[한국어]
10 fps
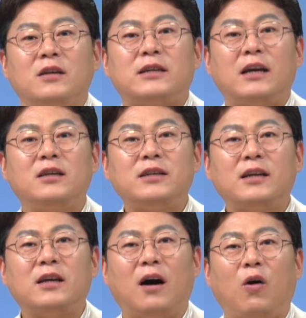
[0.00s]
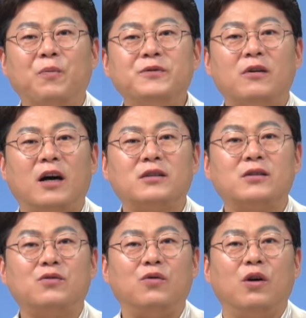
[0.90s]
자기 자리가
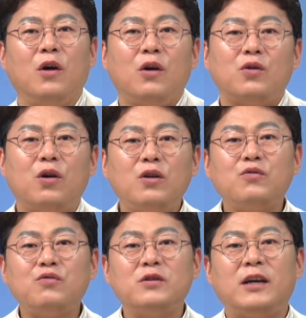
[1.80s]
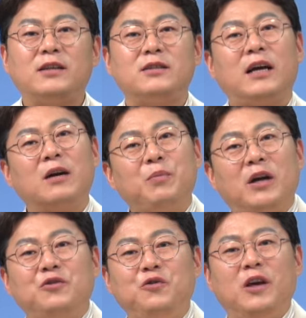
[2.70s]
없어가지고 결국은 다시
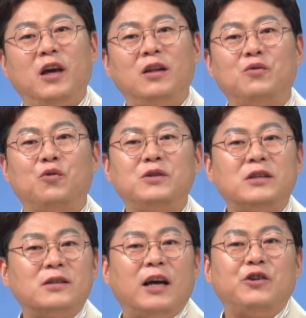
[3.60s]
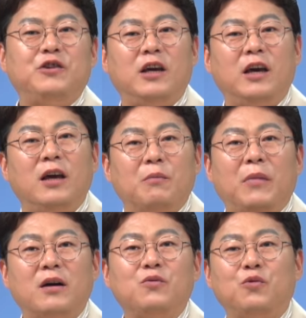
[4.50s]
상판 위에 또 식탁 위에
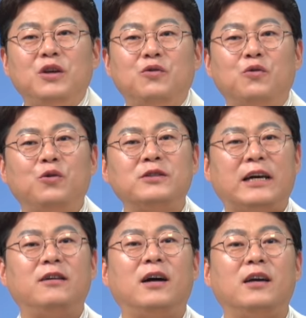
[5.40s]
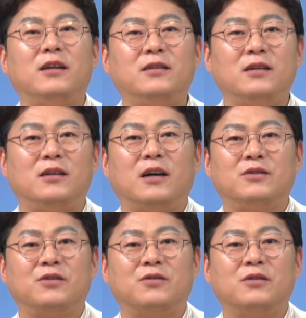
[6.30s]
막 놓이고 쌓여가게 될
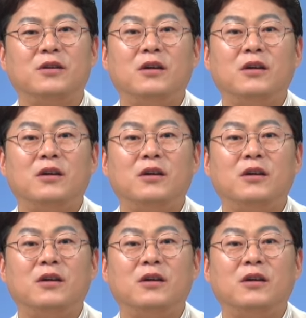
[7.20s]
테니까요.